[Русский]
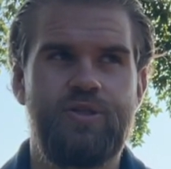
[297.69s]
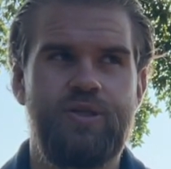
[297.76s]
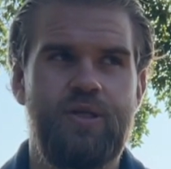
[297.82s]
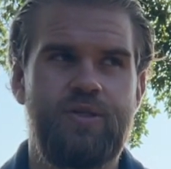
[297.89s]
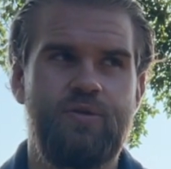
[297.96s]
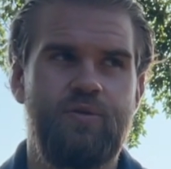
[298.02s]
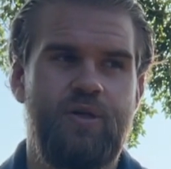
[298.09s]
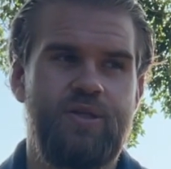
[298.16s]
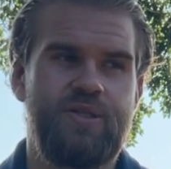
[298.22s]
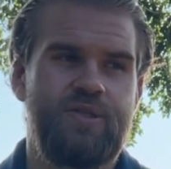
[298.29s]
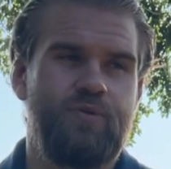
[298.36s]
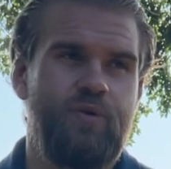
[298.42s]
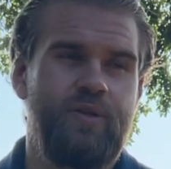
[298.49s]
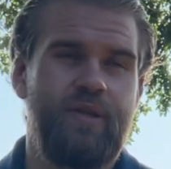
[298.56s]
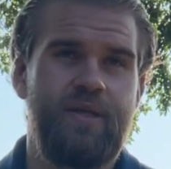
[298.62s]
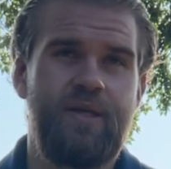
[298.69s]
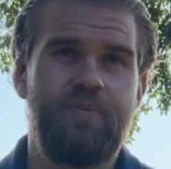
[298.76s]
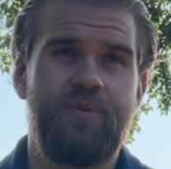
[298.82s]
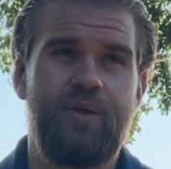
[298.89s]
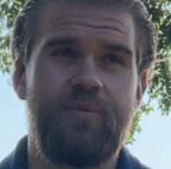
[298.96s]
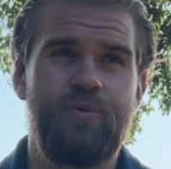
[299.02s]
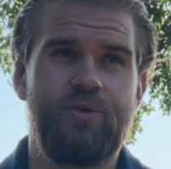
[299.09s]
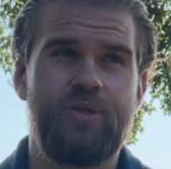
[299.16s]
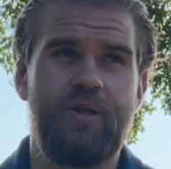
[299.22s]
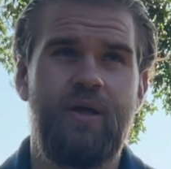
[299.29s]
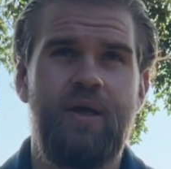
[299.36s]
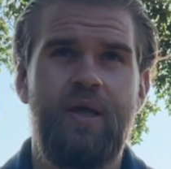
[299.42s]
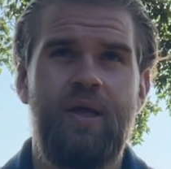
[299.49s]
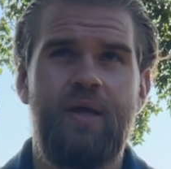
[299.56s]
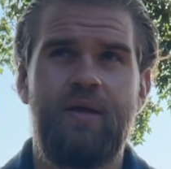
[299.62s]
сейчас оно, кажется, сходит на нет, потому что
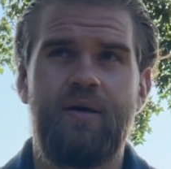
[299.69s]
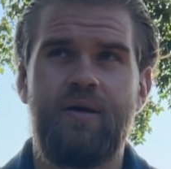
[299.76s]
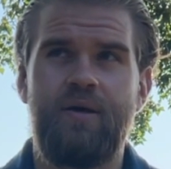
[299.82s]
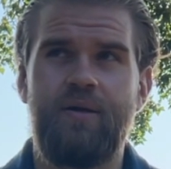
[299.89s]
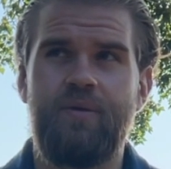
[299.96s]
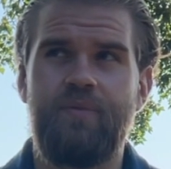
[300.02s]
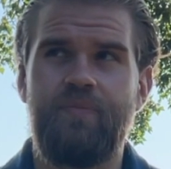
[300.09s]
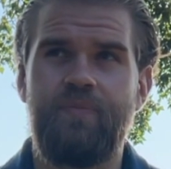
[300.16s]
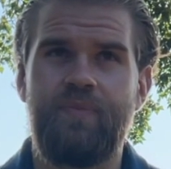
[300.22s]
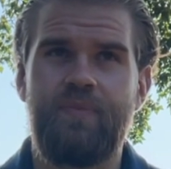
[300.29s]
э,